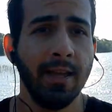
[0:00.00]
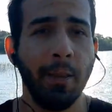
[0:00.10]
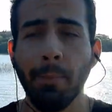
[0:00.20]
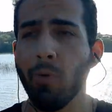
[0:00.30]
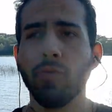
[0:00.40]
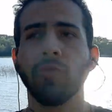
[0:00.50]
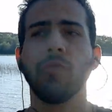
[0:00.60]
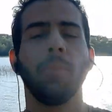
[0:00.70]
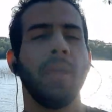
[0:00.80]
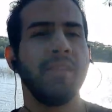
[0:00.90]
em
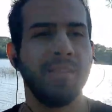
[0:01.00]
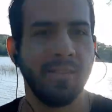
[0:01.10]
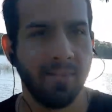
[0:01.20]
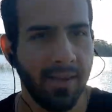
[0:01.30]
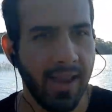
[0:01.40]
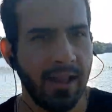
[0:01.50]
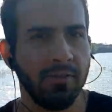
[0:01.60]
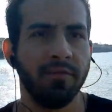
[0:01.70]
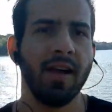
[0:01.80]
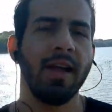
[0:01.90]
poucos meses
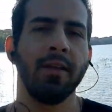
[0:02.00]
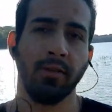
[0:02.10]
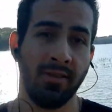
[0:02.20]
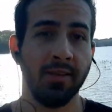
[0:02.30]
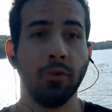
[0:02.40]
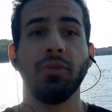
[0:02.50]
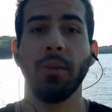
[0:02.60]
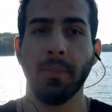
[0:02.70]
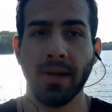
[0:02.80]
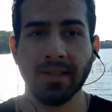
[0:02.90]
ela vai, se não
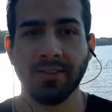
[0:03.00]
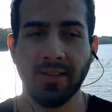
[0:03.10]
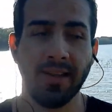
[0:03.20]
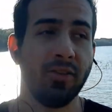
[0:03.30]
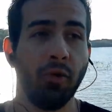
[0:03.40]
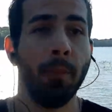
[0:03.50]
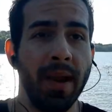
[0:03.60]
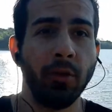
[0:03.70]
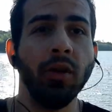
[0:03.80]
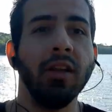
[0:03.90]
semanas, né, se for
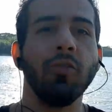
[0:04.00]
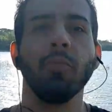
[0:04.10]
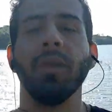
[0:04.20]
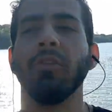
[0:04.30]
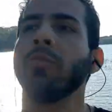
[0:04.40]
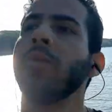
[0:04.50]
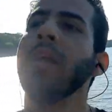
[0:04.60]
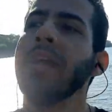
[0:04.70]
bem no início mesmo,